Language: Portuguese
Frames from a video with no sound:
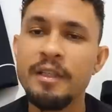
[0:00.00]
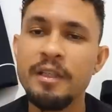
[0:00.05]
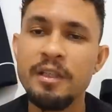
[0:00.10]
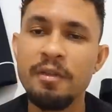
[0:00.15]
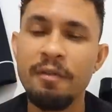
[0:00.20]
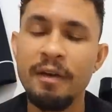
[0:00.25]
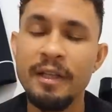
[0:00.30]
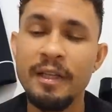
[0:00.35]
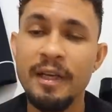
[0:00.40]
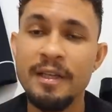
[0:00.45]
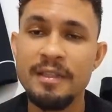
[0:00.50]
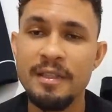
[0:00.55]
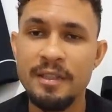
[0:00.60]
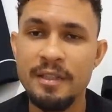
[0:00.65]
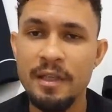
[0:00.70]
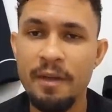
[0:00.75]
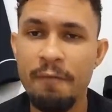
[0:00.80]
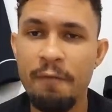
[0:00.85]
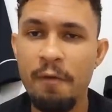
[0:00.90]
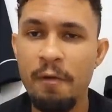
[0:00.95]
a gente vai trazer
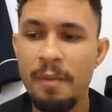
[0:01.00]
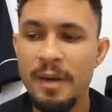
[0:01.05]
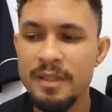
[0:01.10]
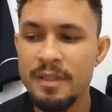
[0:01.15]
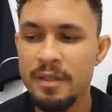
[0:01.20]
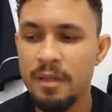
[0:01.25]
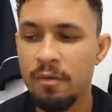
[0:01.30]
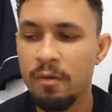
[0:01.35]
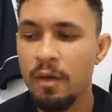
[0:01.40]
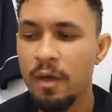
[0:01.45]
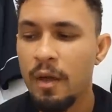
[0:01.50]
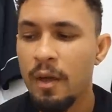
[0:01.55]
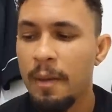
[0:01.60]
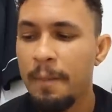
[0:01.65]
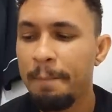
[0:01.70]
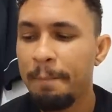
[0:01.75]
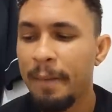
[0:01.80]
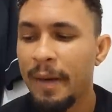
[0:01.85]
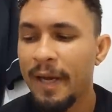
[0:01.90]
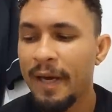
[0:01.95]
essa informação
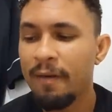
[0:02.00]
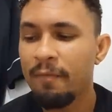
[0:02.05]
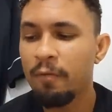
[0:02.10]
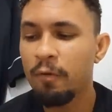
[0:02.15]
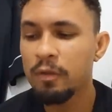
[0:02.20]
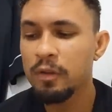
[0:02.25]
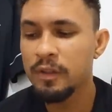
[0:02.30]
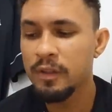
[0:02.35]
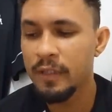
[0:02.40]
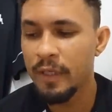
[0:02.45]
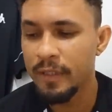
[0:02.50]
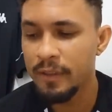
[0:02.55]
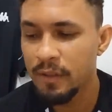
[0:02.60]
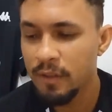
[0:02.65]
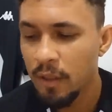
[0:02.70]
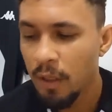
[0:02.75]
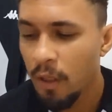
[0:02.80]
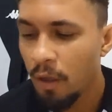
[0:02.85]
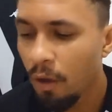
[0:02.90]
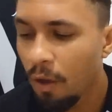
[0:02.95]
para
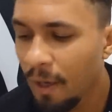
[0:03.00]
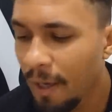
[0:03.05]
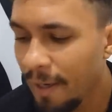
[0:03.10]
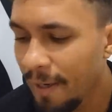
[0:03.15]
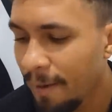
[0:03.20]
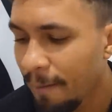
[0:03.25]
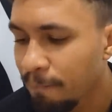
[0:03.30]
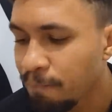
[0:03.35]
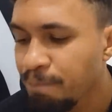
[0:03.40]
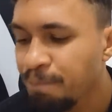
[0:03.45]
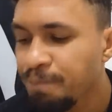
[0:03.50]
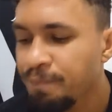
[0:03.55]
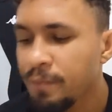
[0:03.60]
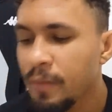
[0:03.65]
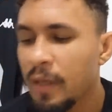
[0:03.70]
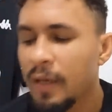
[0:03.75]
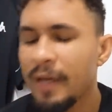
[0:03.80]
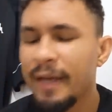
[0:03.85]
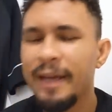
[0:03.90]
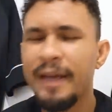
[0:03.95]
vocês. Olha,
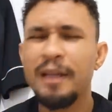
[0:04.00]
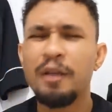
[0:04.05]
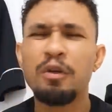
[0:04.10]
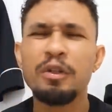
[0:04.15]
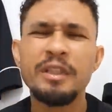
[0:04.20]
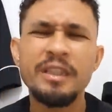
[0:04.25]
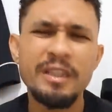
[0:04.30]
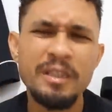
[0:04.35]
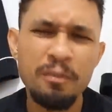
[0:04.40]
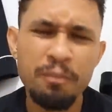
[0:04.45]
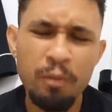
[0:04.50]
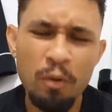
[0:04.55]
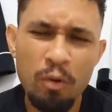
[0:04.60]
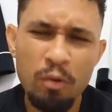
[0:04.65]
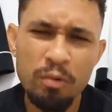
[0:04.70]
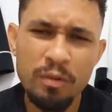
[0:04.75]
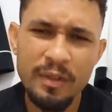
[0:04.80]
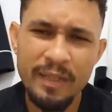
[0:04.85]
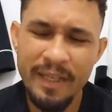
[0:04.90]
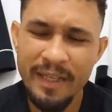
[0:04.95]
é, notícia um
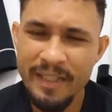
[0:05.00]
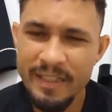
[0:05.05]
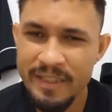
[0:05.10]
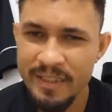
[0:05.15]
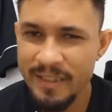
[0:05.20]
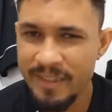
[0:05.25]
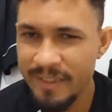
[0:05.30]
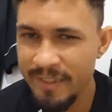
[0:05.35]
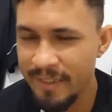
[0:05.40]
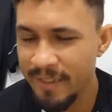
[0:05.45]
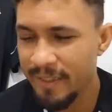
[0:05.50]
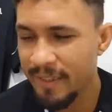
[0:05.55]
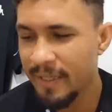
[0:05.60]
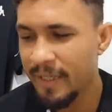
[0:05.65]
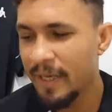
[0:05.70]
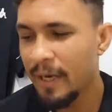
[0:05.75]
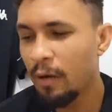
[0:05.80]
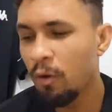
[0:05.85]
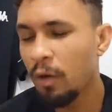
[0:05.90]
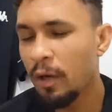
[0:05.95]
pouco triste
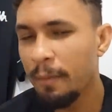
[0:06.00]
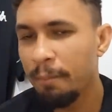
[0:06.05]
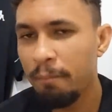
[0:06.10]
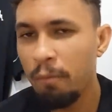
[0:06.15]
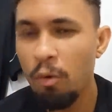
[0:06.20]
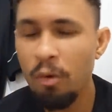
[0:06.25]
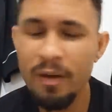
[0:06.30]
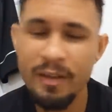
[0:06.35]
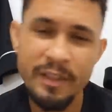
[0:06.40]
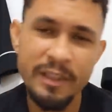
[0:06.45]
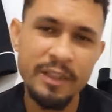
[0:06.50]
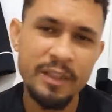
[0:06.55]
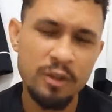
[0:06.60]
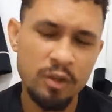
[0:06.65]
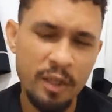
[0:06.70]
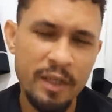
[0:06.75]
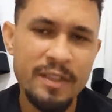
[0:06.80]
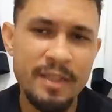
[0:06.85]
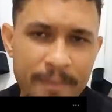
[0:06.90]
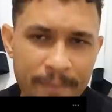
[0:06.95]
que agora há pouco a gente
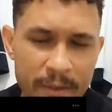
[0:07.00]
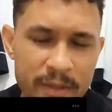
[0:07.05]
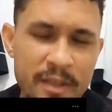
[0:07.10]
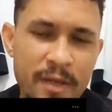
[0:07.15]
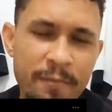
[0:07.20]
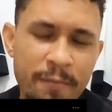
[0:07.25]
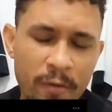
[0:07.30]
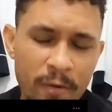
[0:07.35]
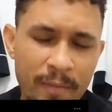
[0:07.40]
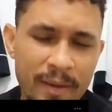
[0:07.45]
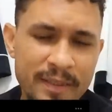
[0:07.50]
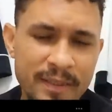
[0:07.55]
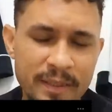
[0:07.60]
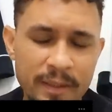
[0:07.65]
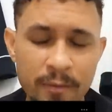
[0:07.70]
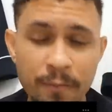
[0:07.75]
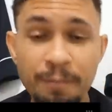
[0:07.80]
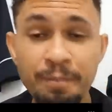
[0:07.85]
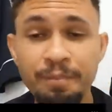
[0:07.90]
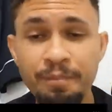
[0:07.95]
recebeu essa
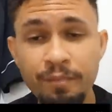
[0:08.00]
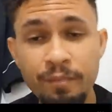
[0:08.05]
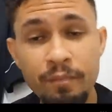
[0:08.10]
informação